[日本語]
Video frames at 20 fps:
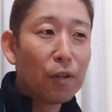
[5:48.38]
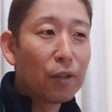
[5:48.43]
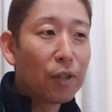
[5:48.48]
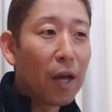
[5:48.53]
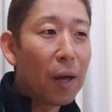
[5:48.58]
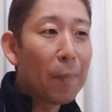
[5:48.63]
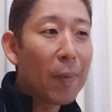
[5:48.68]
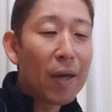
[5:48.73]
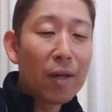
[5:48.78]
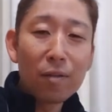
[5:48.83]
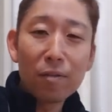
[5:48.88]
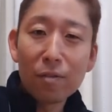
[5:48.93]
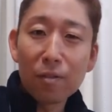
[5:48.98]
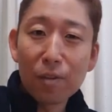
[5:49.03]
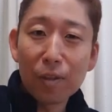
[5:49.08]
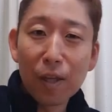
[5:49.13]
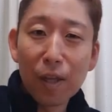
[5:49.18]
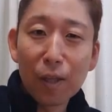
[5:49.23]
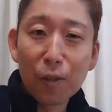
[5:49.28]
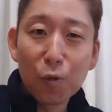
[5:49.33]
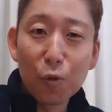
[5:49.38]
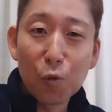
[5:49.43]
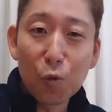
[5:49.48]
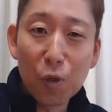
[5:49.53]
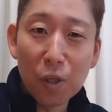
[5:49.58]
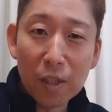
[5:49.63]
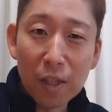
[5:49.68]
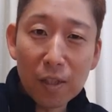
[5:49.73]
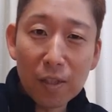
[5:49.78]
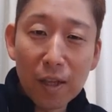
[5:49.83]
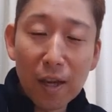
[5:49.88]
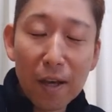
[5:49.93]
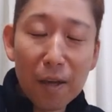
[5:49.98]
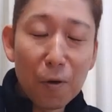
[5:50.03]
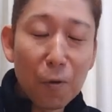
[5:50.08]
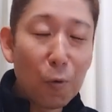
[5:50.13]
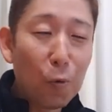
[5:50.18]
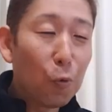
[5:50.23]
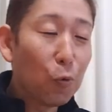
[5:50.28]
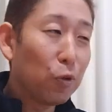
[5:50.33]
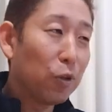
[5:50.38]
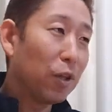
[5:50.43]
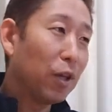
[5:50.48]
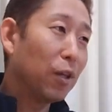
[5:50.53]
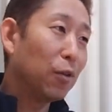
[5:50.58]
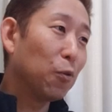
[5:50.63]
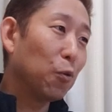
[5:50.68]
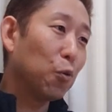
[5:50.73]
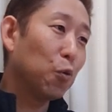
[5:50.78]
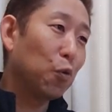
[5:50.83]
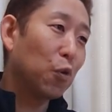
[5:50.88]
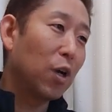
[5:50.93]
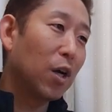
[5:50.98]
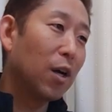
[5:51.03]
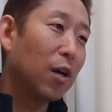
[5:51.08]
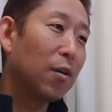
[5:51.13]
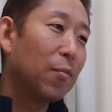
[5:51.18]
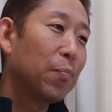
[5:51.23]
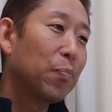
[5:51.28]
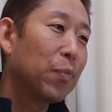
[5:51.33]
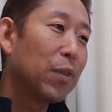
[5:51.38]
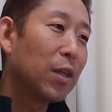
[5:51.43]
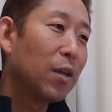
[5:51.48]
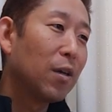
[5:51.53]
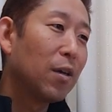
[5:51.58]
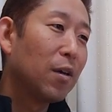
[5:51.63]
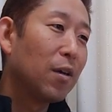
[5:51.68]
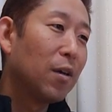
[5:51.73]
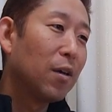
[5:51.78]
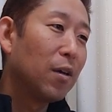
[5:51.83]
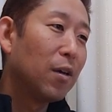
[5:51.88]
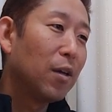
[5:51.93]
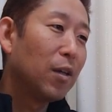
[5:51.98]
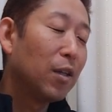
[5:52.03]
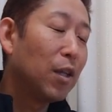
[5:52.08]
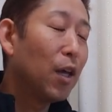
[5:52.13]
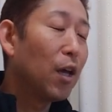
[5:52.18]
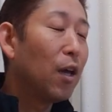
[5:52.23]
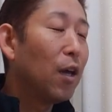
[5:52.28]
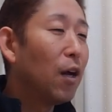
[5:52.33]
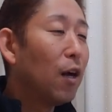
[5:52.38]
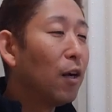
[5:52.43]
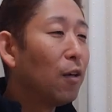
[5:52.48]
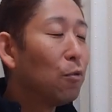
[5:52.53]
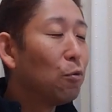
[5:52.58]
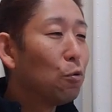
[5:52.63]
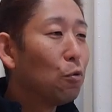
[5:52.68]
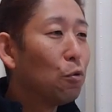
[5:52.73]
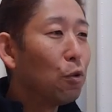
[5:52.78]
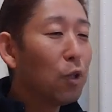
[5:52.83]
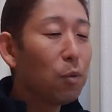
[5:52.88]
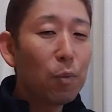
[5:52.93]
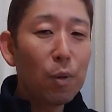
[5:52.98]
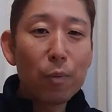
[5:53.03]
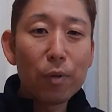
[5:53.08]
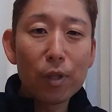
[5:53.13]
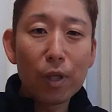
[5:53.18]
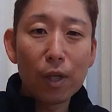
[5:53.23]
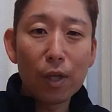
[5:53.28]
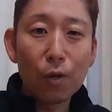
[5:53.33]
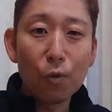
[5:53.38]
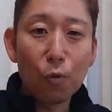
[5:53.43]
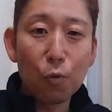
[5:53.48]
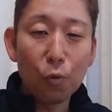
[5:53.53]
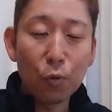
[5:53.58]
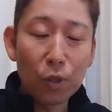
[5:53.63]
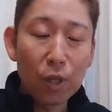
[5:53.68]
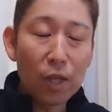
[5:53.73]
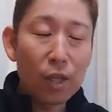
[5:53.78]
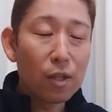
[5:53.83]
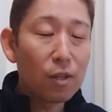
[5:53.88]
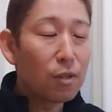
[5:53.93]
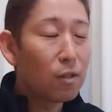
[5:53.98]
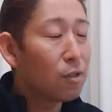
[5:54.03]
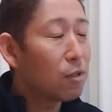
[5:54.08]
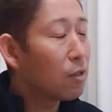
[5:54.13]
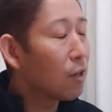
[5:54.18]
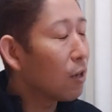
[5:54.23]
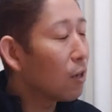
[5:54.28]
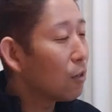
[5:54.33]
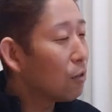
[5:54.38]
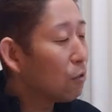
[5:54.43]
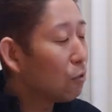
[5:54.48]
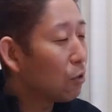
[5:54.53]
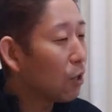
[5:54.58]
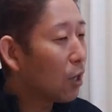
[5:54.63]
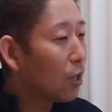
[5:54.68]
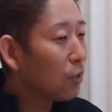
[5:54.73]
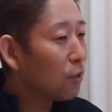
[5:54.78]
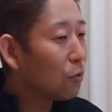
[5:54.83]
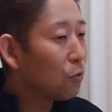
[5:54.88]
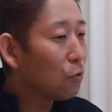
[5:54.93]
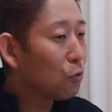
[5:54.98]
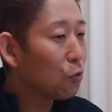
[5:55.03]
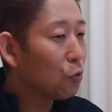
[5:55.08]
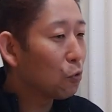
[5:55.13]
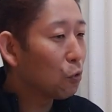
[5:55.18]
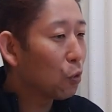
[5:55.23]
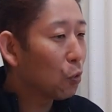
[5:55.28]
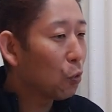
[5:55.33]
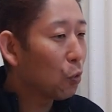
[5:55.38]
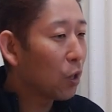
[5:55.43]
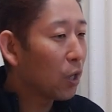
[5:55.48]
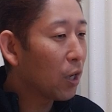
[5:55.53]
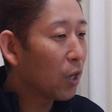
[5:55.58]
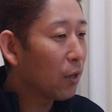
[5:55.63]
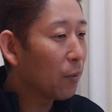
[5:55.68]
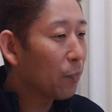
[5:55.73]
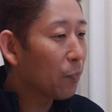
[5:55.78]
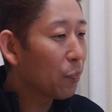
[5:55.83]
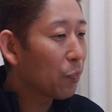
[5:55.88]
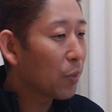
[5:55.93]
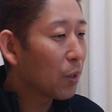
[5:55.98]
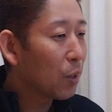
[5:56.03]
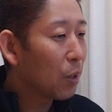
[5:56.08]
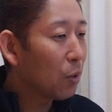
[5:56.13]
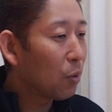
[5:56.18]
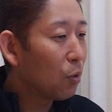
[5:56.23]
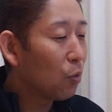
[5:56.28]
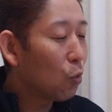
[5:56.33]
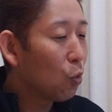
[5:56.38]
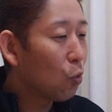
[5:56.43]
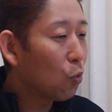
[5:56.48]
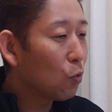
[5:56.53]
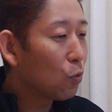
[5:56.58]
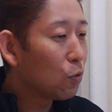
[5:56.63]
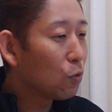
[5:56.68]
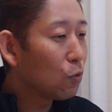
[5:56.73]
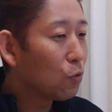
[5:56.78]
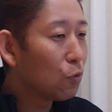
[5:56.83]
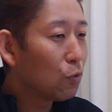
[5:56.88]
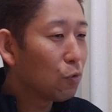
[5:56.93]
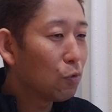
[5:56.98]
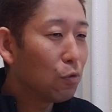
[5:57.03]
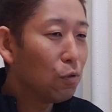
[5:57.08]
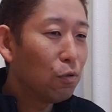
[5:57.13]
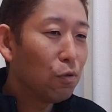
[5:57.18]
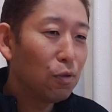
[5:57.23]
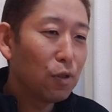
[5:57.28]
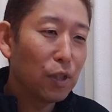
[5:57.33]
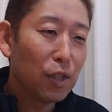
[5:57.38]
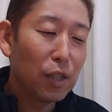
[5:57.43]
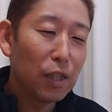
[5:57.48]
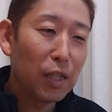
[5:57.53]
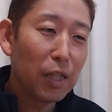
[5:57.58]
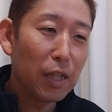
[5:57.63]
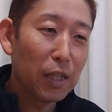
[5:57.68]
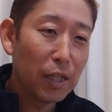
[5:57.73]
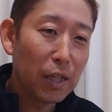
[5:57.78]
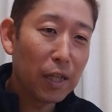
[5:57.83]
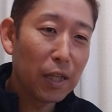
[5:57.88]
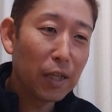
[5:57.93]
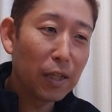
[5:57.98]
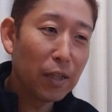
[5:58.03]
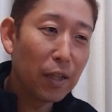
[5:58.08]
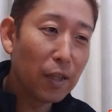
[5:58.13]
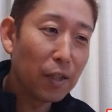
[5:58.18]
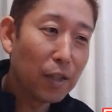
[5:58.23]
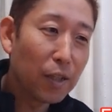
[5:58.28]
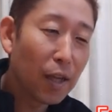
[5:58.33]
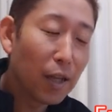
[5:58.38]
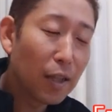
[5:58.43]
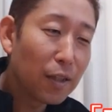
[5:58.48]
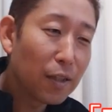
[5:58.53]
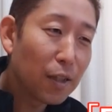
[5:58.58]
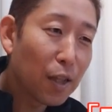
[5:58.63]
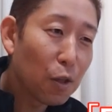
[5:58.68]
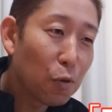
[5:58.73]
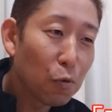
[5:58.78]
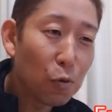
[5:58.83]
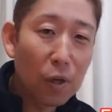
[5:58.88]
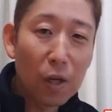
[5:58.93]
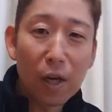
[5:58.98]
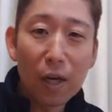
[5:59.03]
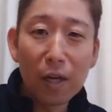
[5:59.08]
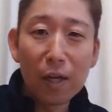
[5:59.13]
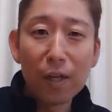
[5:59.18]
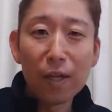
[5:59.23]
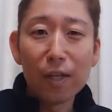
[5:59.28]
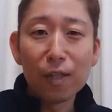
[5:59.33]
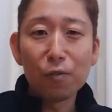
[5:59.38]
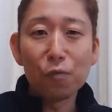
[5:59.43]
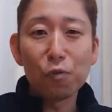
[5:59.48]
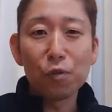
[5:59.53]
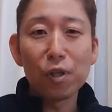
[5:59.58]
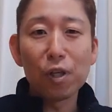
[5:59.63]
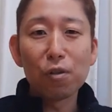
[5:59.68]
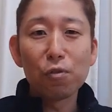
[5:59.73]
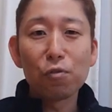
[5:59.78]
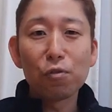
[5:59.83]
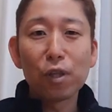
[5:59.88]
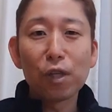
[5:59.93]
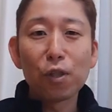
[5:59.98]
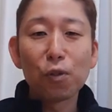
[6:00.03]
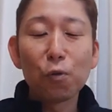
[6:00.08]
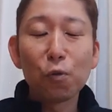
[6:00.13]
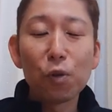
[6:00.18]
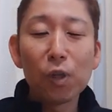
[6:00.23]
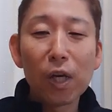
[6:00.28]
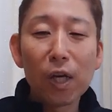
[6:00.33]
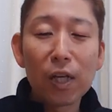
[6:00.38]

多面性というかね多様性というか。であの今みたいなこうねジャンルなんて言うんでしょうねこれ。ロッくじゃないねななんていうかちょジャンル適当な